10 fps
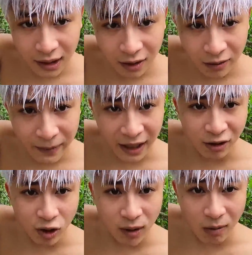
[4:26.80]
cứ nghĩ. Mẹ thấy
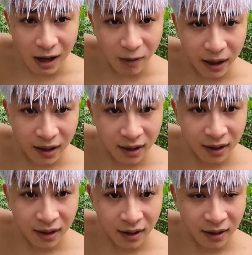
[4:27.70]
con nhuộm tóc nào mẹ?
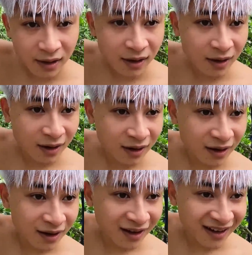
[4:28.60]
Mẹ
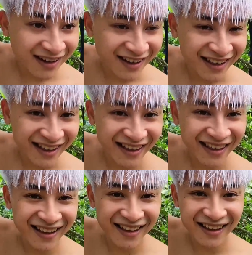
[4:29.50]
không thích con nhuộm tóc, mẹ
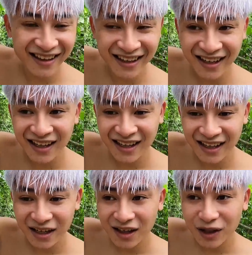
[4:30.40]
thích con đầu đen
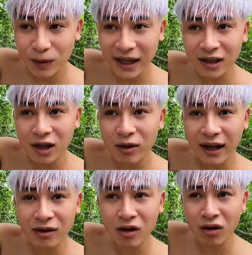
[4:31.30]
thôi. Đầu đen nhưng đầu
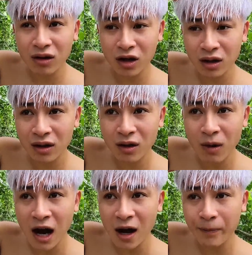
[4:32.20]
đen nó không,
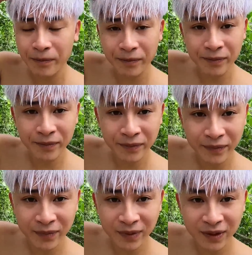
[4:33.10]
không hợp. Ảnh hưởng
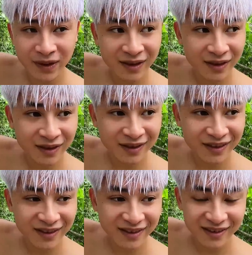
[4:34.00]
rất ảnh hưởng sức khỏe
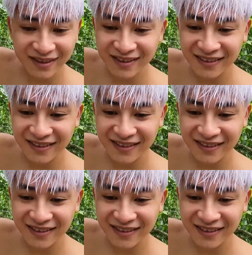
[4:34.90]
đấy,